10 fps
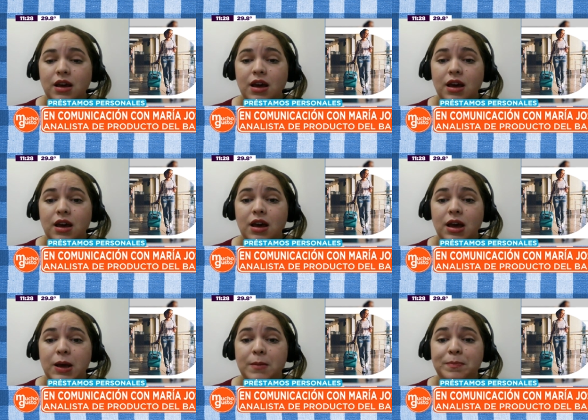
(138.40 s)

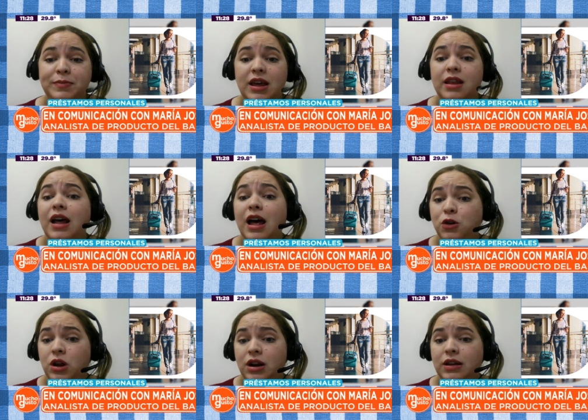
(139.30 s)
de, de,
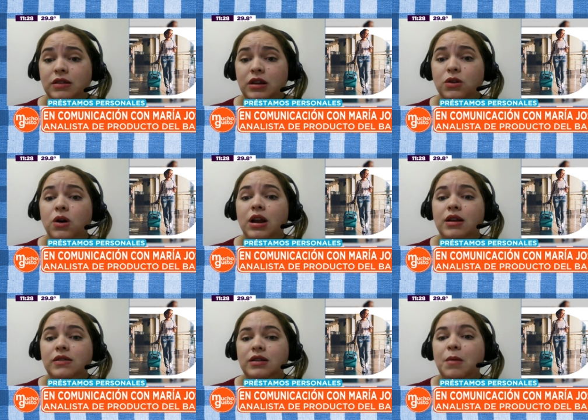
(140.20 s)
datos y requisitos que
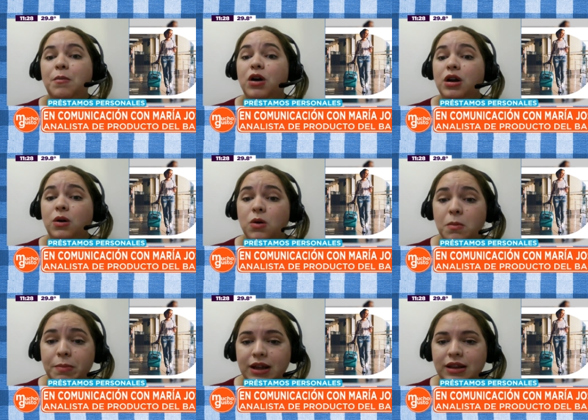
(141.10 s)
necesitamos que nos
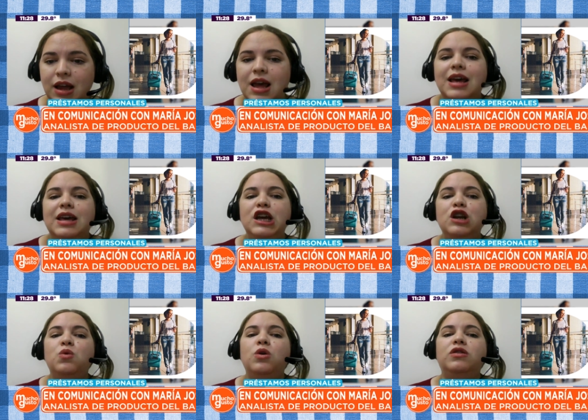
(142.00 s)
complete
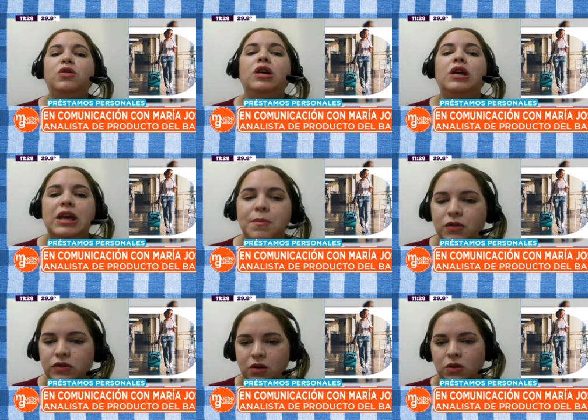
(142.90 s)
y nuestro
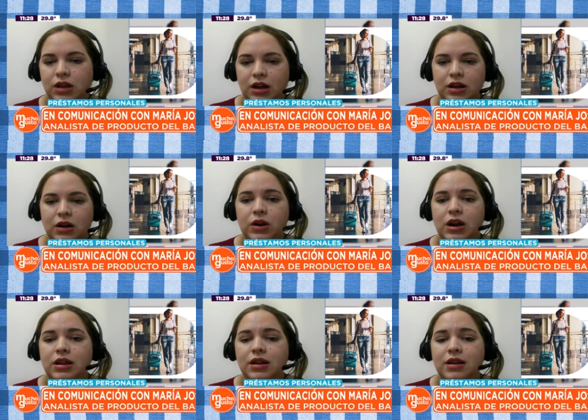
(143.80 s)
equipo se contacta con
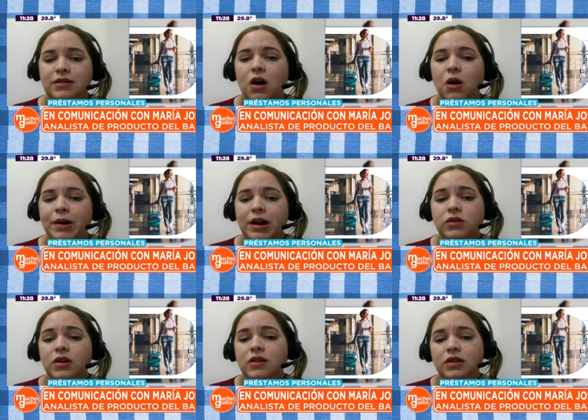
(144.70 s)
el interesado para
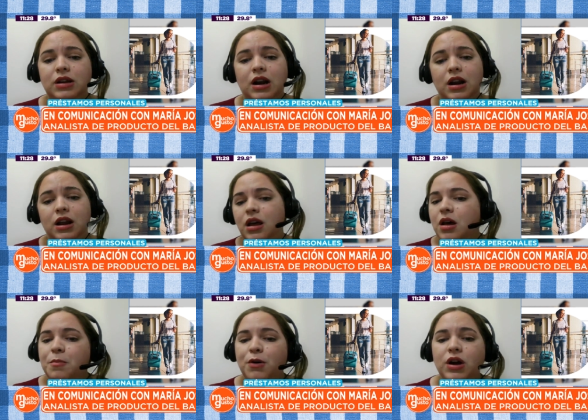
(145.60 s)
solicitarle.
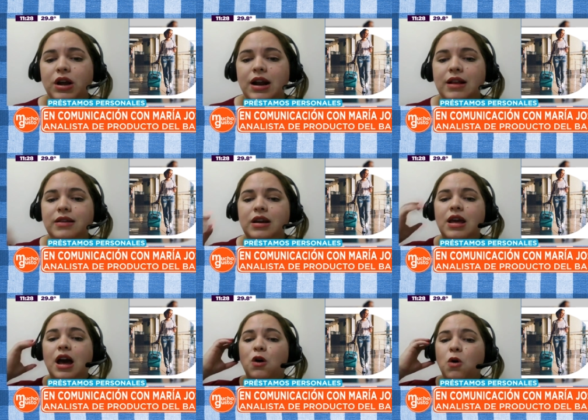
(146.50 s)
Por lo general
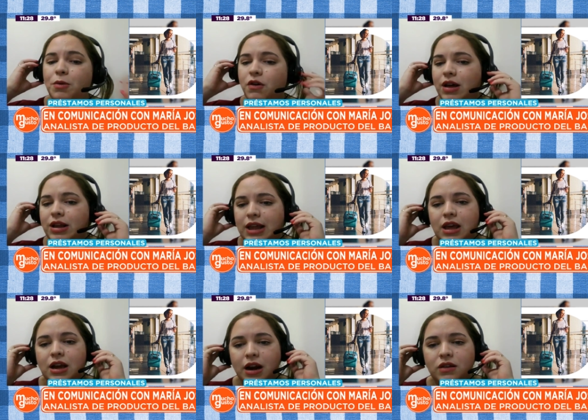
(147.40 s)
sería comprobante
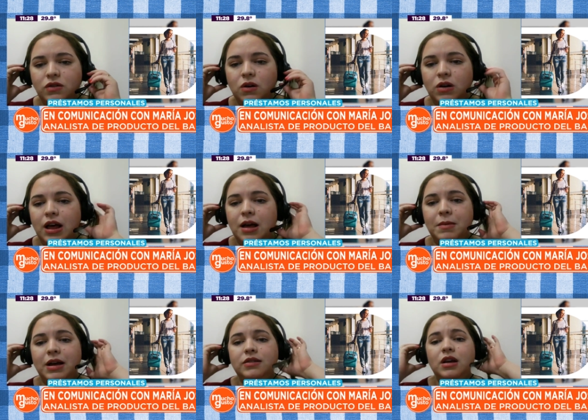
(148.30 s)
de ingresos nada
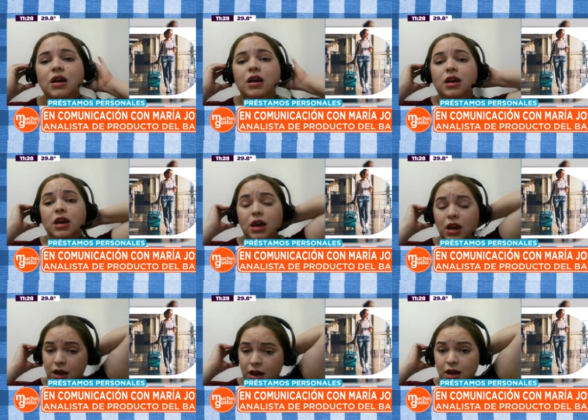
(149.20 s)
más
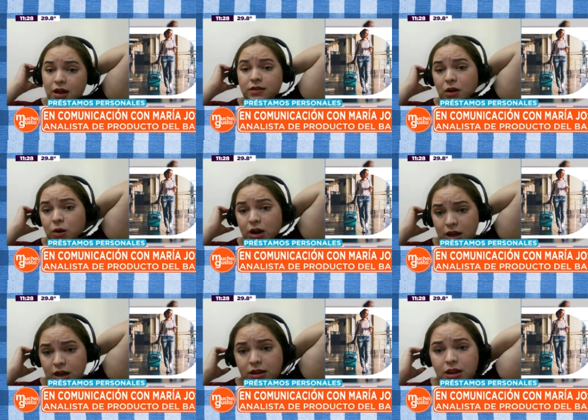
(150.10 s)
y se eh, cédula
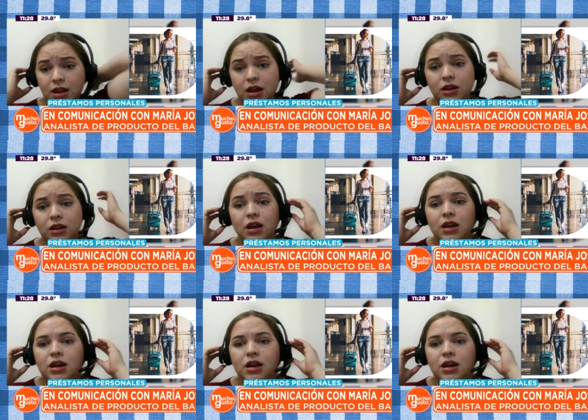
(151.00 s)
la identidad